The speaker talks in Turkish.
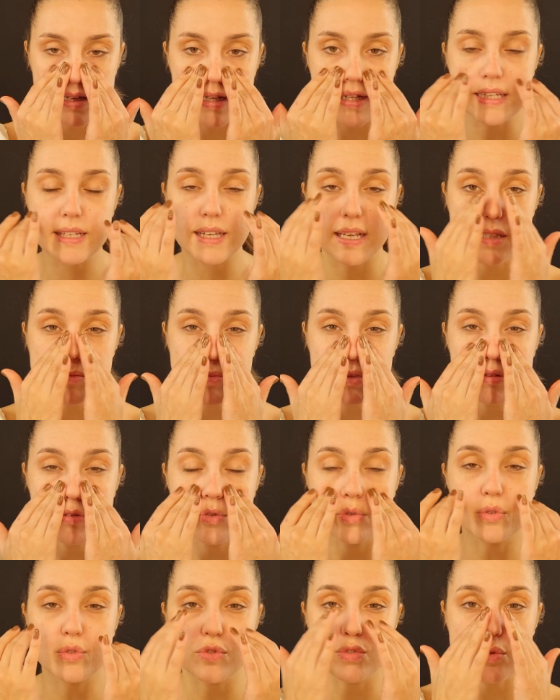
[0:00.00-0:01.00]
İlk kez
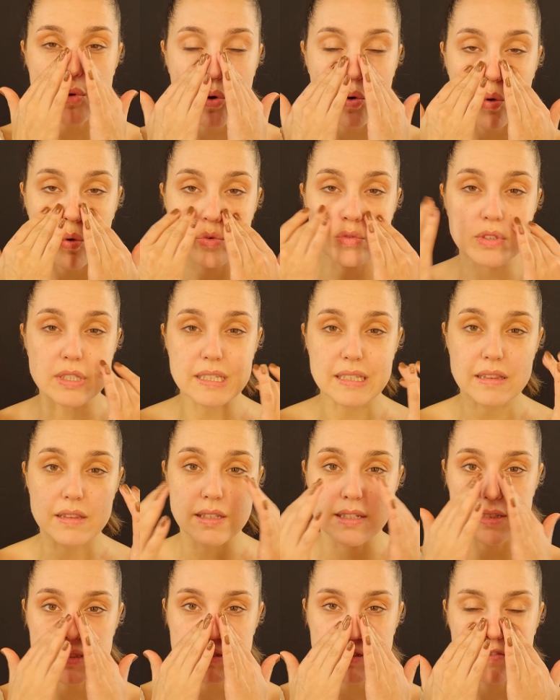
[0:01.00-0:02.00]
1910
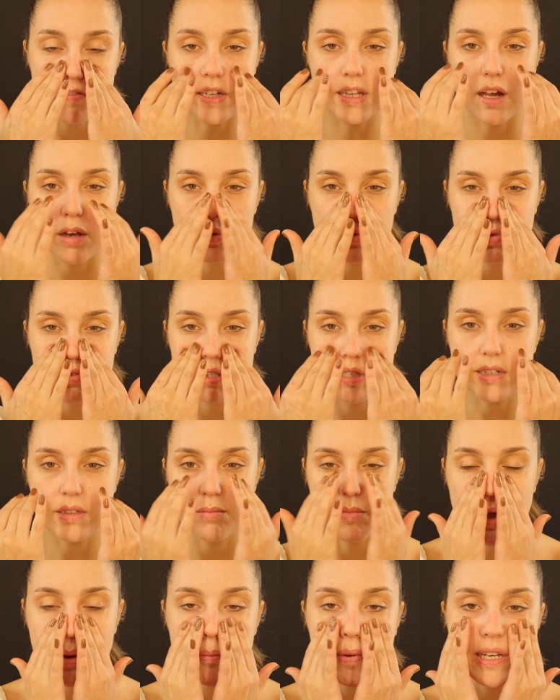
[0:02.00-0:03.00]
yıllarında falan
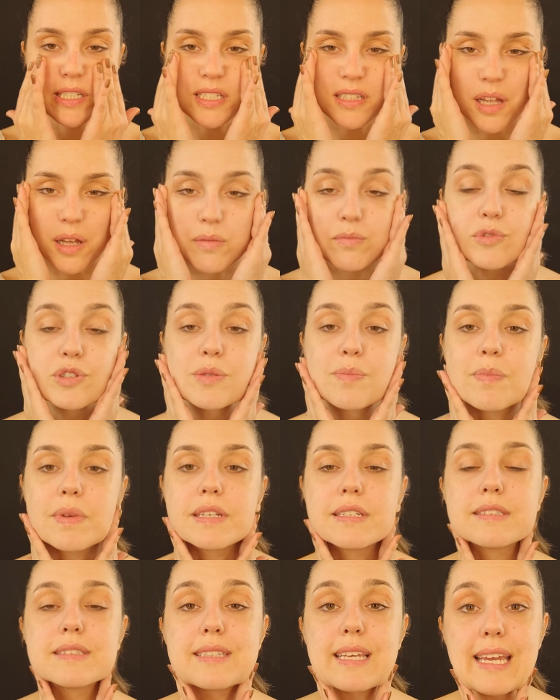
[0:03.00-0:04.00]
kullanılmaya başlanmış
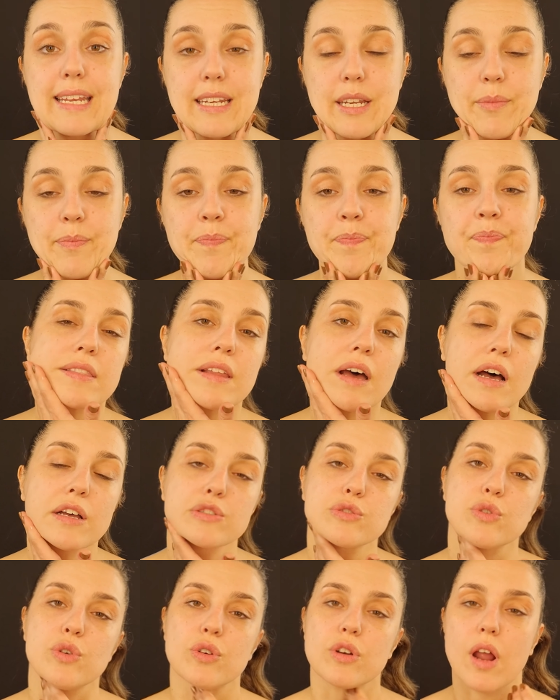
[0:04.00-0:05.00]
bir terim.
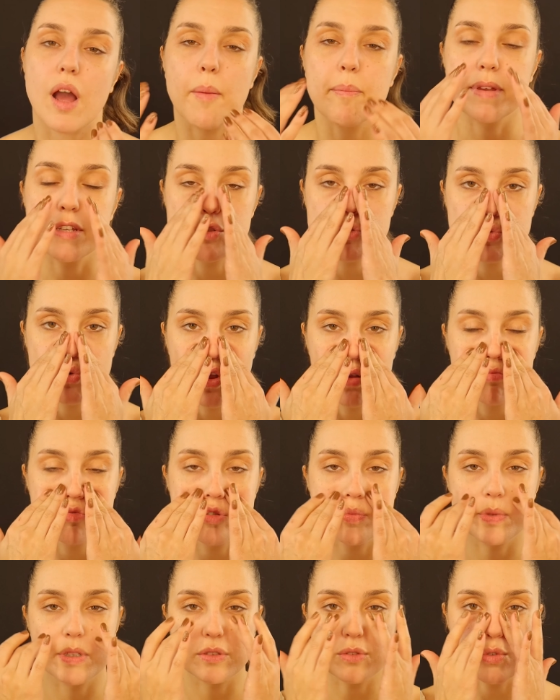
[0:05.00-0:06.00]
Daha sonra meşhur
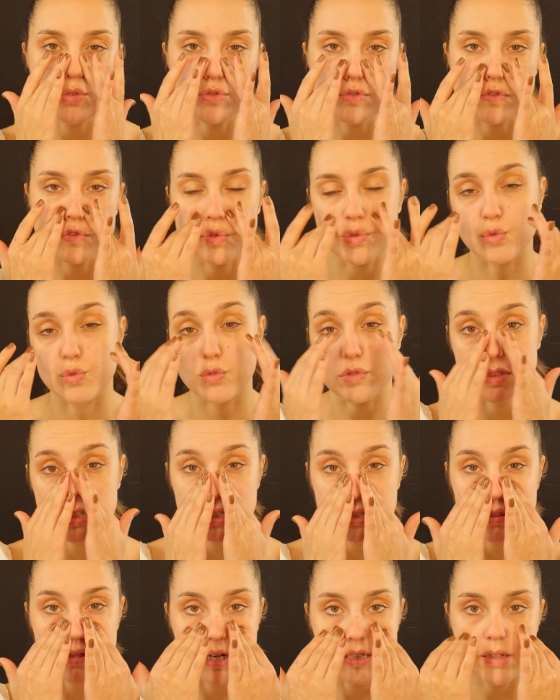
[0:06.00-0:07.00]
olmuş 1930'lu
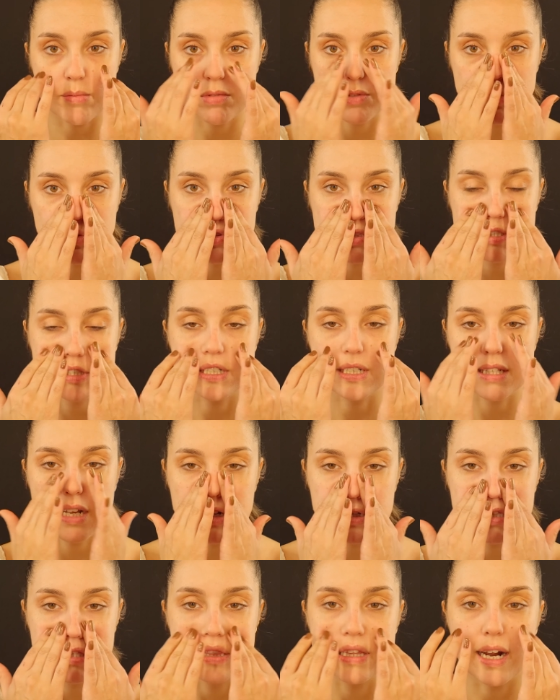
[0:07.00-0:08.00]
yıllarda,
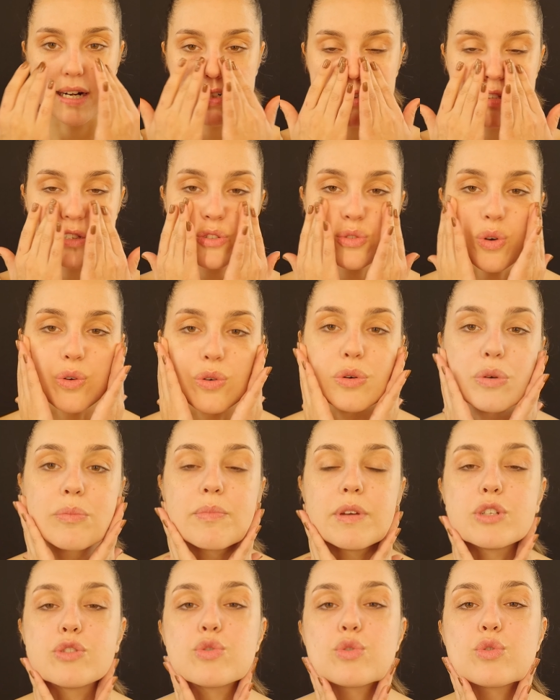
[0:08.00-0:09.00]
1940'lar yıllarda da
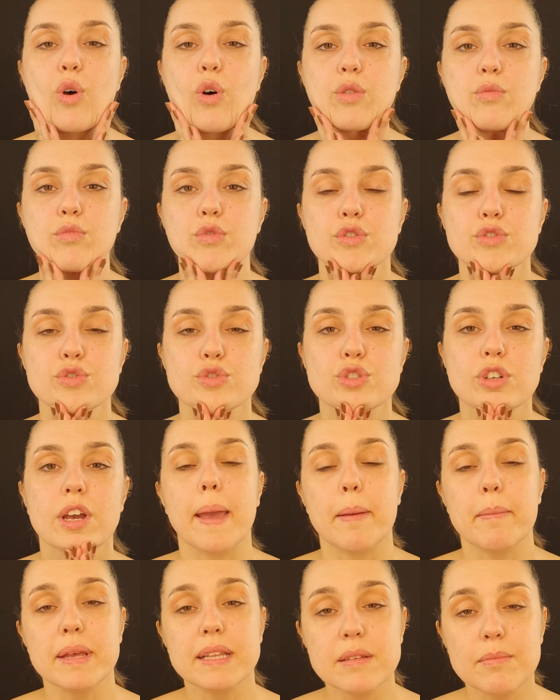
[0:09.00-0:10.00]
çok meşhur olmuş.
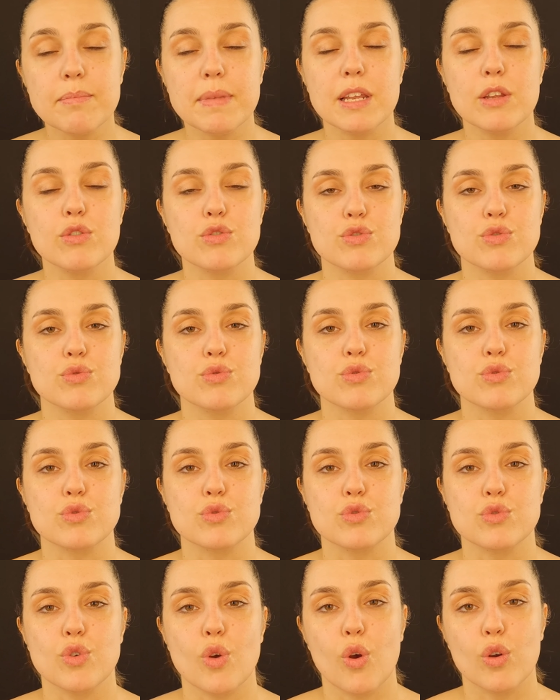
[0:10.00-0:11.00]
Eminim
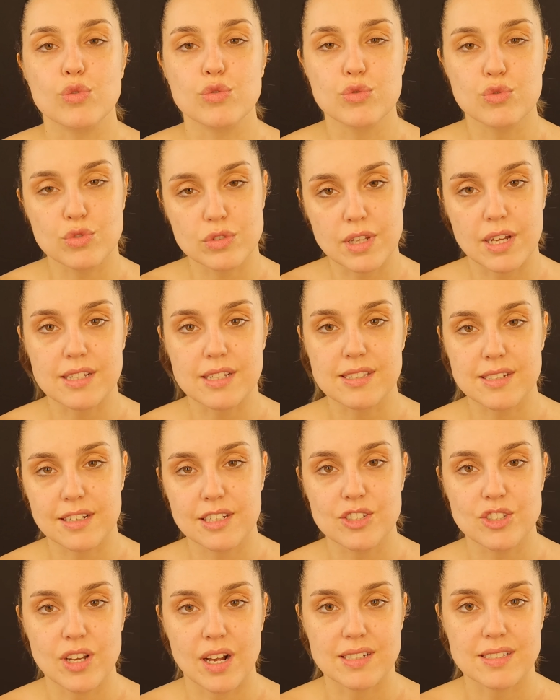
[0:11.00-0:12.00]
biliyorsunuzdur, gördüğünüzde
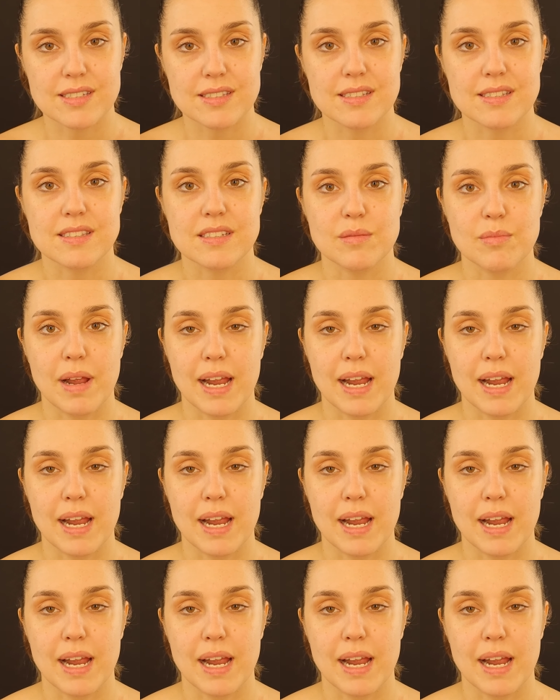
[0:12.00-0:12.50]
hatırlayacaksınızdır.